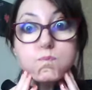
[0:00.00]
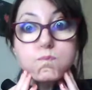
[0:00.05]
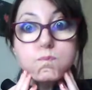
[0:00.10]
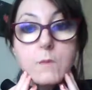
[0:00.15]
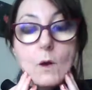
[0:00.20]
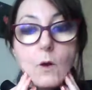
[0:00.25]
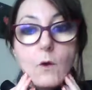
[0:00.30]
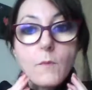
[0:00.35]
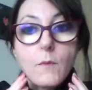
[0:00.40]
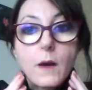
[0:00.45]

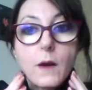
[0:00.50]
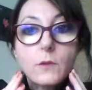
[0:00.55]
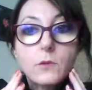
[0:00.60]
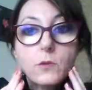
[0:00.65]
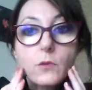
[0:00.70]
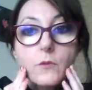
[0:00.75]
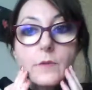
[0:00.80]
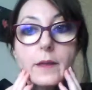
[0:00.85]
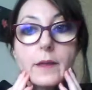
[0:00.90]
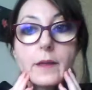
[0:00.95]
On va
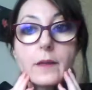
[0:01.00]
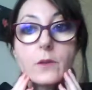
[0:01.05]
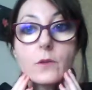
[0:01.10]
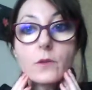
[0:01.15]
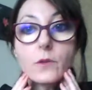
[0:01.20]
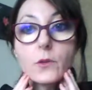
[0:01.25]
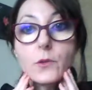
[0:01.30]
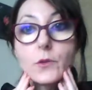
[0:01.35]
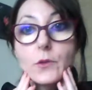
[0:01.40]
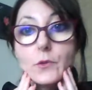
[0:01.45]
trouver
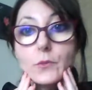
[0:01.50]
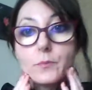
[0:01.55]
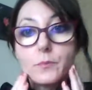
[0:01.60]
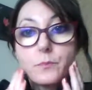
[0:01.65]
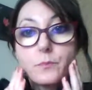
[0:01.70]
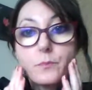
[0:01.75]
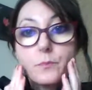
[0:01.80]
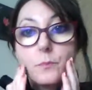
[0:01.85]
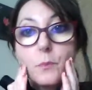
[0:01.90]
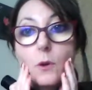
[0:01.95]
une
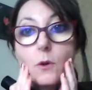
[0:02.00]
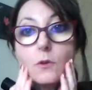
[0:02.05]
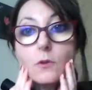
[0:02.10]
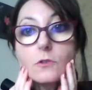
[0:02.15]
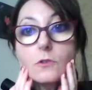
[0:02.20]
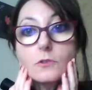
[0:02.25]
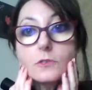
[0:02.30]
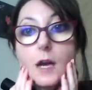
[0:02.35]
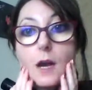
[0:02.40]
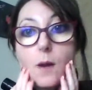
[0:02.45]
peau
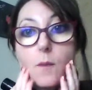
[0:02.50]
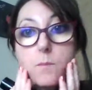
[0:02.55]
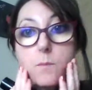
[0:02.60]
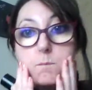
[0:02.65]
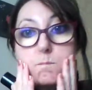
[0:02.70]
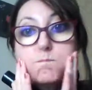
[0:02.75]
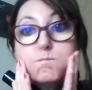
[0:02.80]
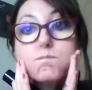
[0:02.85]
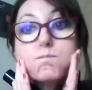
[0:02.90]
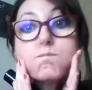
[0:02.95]
comme ça.
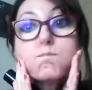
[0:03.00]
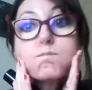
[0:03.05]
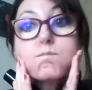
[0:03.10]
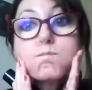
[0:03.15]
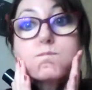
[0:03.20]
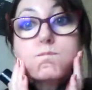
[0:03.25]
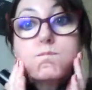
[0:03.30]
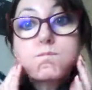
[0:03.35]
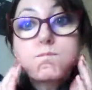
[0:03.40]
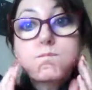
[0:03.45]

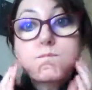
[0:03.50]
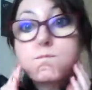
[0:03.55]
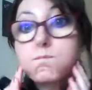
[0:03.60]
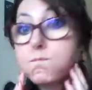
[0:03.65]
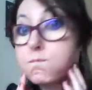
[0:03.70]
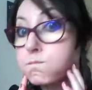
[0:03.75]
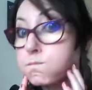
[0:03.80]
Mmh.